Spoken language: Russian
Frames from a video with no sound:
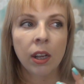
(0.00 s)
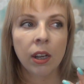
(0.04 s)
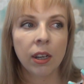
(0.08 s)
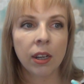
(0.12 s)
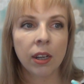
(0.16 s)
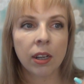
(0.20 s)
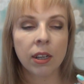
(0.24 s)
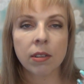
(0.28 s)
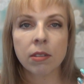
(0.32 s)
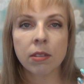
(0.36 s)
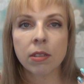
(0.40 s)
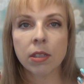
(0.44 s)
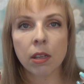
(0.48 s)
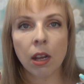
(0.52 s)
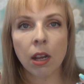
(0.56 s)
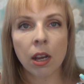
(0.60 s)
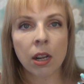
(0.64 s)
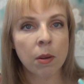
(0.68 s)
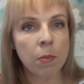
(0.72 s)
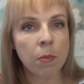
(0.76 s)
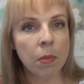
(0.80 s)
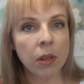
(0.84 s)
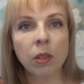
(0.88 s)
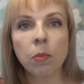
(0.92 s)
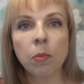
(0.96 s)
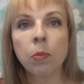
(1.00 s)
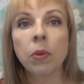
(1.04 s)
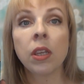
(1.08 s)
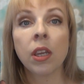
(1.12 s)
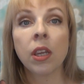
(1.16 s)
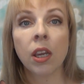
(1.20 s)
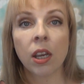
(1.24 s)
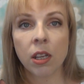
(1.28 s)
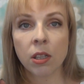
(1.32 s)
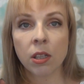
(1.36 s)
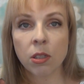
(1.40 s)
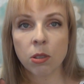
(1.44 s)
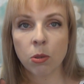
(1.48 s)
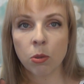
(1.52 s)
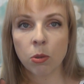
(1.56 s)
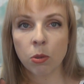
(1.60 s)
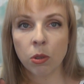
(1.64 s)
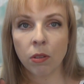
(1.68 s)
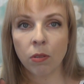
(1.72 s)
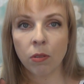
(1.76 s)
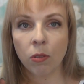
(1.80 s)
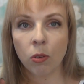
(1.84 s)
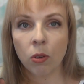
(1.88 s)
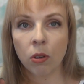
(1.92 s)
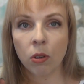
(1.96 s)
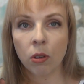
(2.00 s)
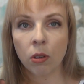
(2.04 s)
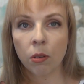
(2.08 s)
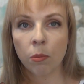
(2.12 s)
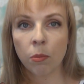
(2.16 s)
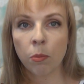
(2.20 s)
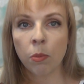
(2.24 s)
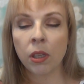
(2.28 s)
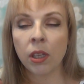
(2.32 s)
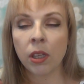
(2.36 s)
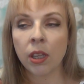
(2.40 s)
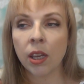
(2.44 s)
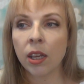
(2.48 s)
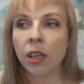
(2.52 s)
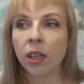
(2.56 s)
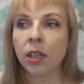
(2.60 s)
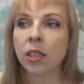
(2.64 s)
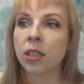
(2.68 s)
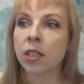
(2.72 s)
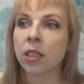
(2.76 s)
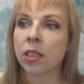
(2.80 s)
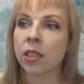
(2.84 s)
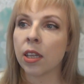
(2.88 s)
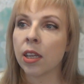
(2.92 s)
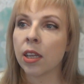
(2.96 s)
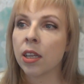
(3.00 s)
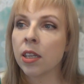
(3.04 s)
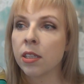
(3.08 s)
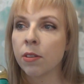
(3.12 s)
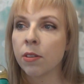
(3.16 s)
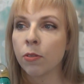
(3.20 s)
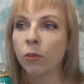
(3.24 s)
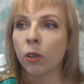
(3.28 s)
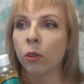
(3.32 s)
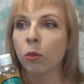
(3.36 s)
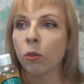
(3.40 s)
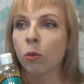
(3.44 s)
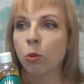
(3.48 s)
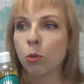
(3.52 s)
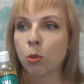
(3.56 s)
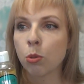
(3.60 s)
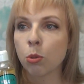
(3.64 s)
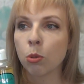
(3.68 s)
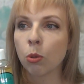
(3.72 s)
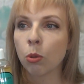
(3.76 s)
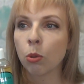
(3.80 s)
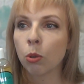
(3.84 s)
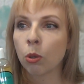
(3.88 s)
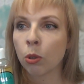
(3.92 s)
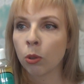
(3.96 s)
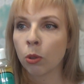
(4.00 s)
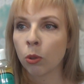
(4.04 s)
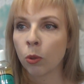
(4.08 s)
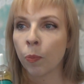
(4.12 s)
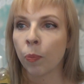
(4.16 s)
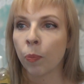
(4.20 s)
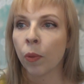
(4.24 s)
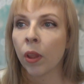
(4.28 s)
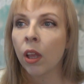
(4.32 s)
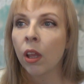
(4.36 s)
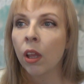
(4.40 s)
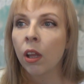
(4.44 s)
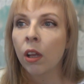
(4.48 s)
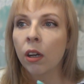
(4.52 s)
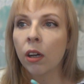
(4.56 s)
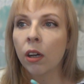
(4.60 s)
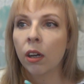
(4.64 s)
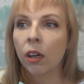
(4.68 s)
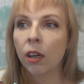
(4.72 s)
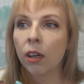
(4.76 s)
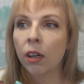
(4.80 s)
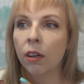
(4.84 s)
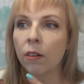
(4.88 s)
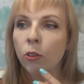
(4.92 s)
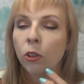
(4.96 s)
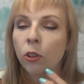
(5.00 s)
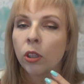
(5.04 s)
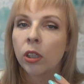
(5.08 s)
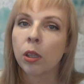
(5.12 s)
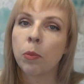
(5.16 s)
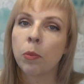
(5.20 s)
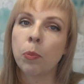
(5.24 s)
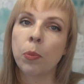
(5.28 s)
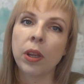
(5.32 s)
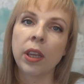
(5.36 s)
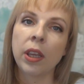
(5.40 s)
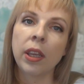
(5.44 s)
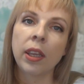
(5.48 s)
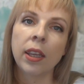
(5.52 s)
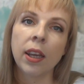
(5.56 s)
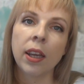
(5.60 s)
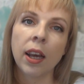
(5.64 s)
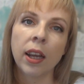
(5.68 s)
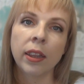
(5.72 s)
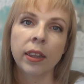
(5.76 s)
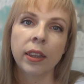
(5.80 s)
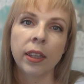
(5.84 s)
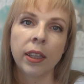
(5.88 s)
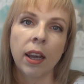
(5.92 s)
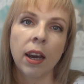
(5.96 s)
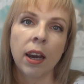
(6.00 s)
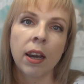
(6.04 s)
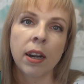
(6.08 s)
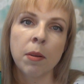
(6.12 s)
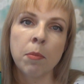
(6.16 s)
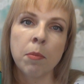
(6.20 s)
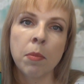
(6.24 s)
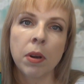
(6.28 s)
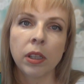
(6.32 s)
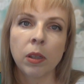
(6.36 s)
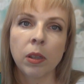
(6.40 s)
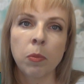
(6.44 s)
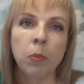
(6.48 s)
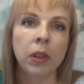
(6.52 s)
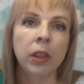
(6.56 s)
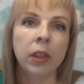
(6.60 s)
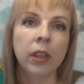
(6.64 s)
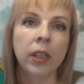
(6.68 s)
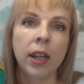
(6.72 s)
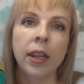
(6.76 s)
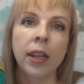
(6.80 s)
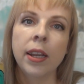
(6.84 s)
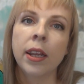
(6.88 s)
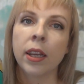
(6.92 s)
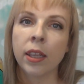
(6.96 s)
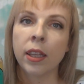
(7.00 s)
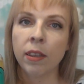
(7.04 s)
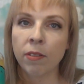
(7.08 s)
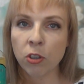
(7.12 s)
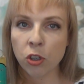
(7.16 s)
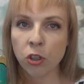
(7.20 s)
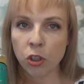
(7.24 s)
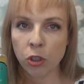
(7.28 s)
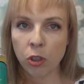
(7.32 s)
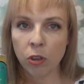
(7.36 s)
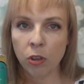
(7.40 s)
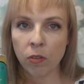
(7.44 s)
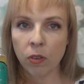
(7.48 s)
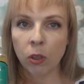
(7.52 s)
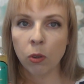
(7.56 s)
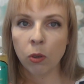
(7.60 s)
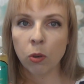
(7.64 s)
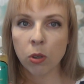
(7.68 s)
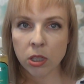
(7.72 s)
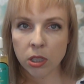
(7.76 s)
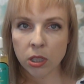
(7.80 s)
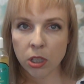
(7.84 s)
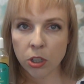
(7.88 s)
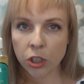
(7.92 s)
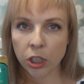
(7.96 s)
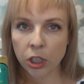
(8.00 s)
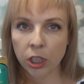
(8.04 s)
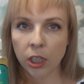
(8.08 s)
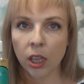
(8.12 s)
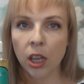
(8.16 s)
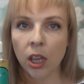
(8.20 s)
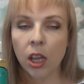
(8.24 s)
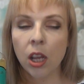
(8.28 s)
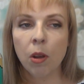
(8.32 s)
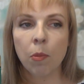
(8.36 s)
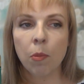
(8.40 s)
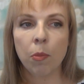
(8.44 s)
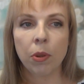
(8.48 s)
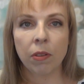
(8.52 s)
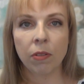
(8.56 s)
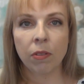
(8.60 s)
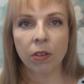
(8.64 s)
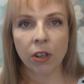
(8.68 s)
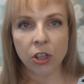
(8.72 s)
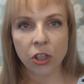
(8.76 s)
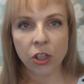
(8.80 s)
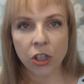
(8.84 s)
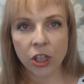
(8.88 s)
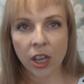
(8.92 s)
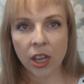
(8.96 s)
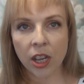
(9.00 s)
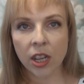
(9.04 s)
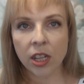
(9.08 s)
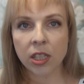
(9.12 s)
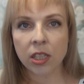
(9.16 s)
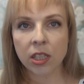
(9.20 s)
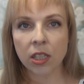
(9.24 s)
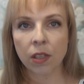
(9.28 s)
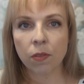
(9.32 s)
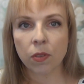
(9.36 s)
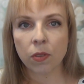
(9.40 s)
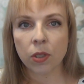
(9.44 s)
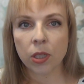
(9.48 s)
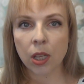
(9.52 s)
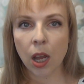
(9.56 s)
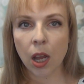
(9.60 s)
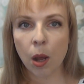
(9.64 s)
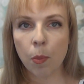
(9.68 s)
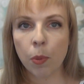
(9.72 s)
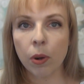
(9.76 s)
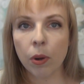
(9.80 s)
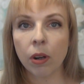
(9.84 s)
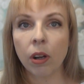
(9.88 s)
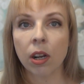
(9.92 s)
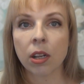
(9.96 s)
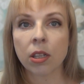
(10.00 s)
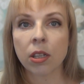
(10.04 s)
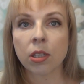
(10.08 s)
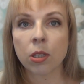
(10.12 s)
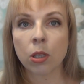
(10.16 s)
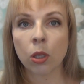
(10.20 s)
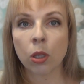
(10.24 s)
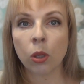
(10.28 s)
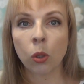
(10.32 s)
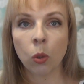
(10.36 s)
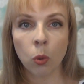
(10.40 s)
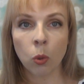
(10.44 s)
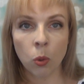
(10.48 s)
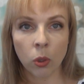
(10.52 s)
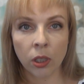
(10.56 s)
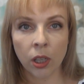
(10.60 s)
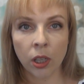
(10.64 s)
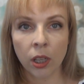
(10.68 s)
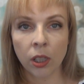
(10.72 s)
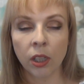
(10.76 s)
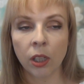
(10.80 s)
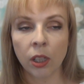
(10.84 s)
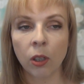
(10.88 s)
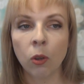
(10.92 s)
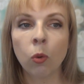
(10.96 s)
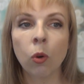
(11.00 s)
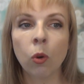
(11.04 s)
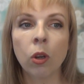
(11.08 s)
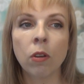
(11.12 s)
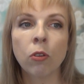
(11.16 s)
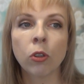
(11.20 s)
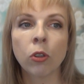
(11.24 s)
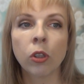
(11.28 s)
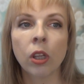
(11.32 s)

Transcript: а, аромат меняется у него. Меняется, знаете, в какую сторону? А, вот этот приятный аромат миндаля и вишневой косточки превращается в запах ацетона. Такой